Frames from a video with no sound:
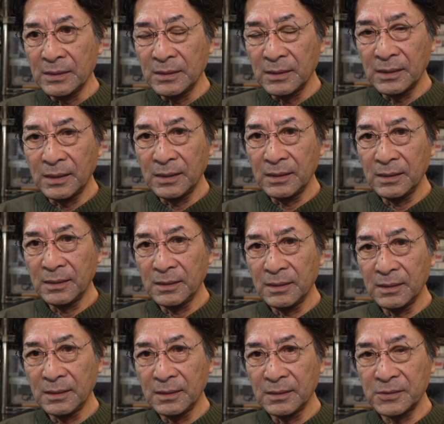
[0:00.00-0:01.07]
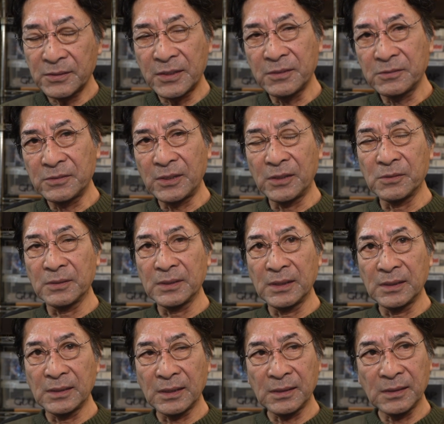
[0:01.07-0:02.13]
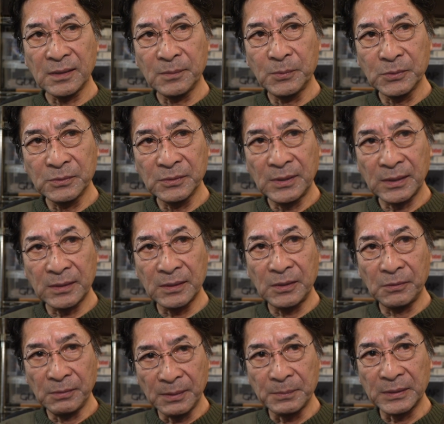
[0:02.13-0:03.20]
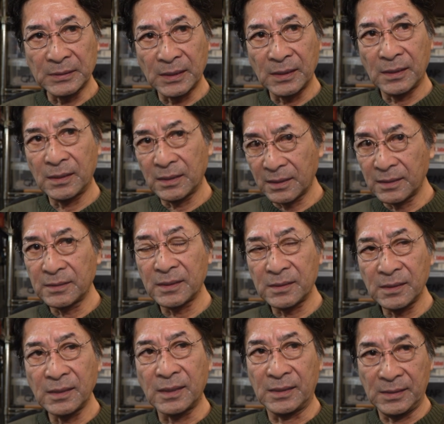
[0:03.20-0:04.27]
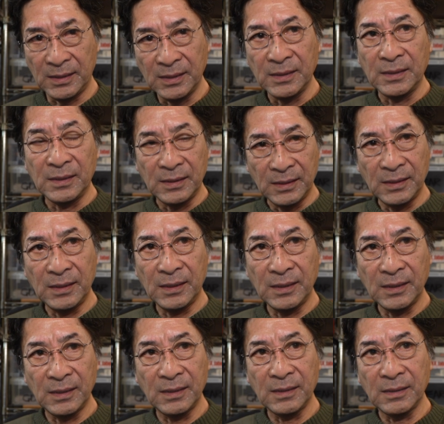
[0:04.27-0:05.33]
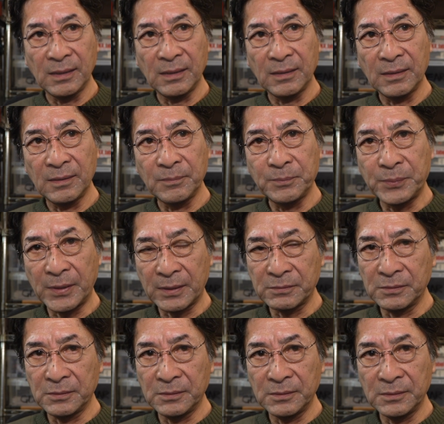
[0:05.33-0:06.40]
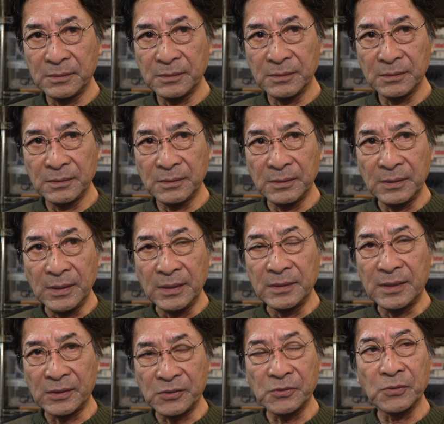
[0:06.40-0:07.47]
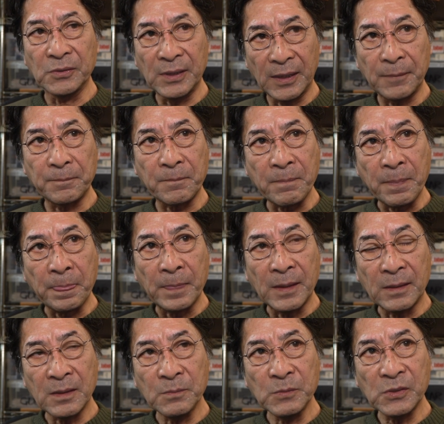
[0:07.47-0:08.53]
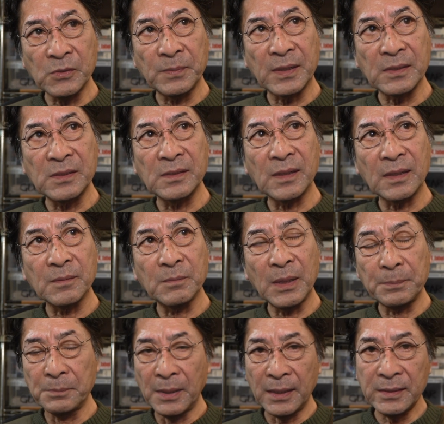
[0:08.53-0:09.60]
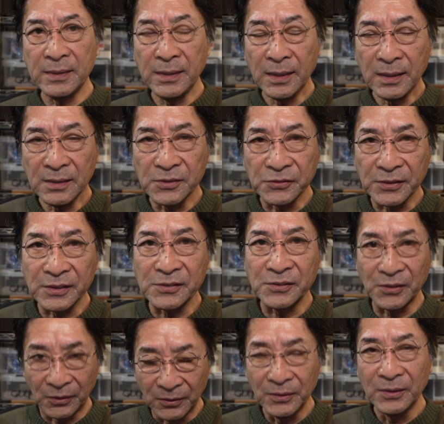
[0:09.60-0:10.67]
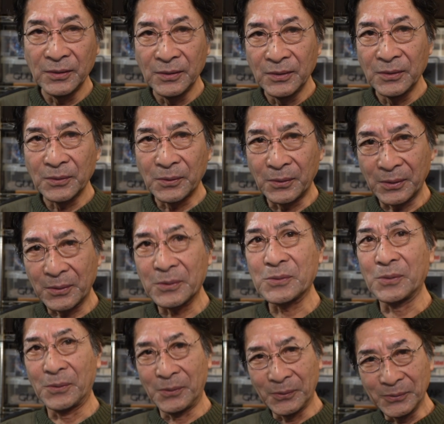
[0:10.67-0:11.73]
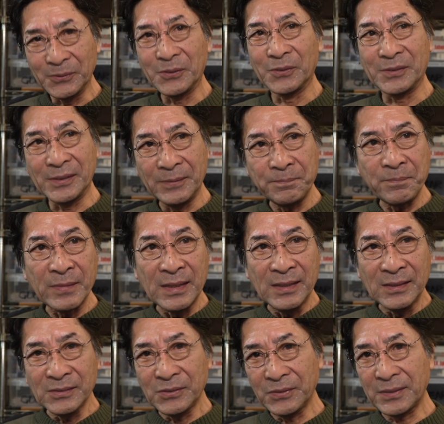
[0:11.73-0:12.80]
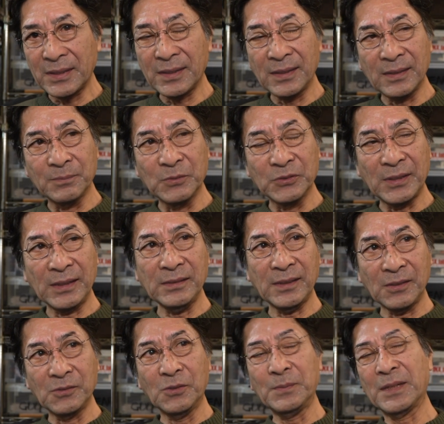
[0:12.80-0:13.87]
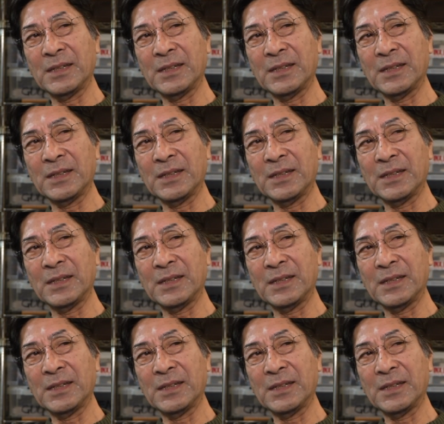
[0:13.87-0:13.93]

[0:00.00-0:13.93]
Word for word: えー、スキルっていうのはねなかなか僕だけではまたあれが出せない、えー、プラグですのであれも素晴らしいなまあマリアージュですよこれこそ本当にそれからもう大体大ま